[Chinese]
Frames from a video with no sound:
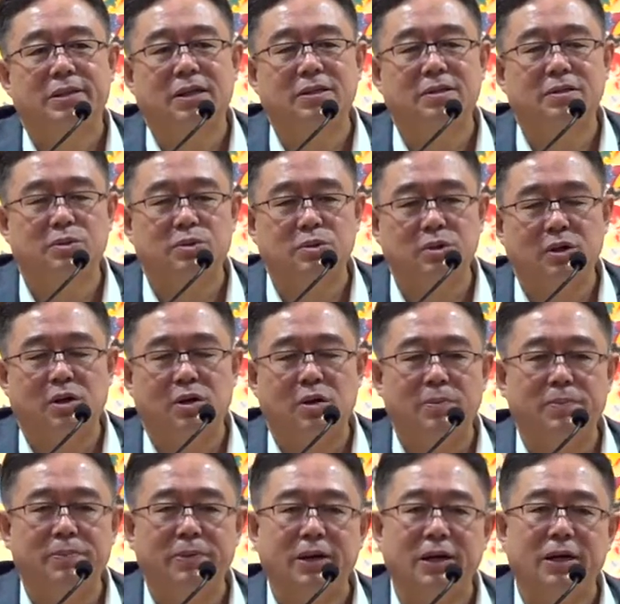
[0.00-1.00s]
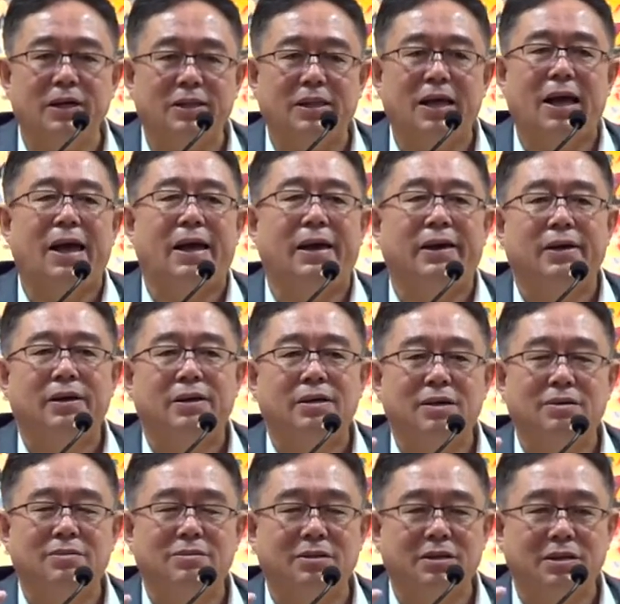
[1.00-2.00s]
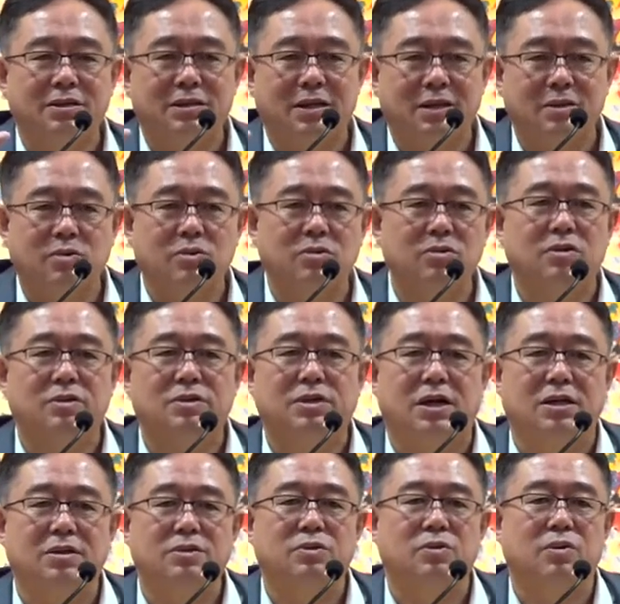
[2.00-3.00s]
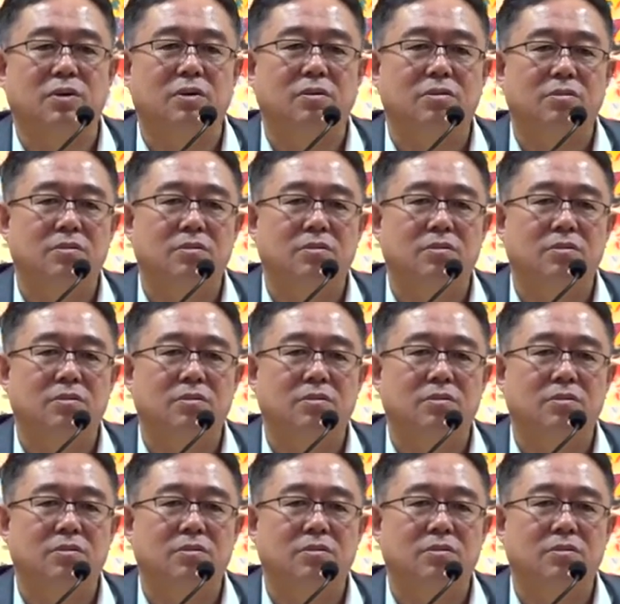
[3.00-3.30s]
但是最好佩戴，因为你在工作场所，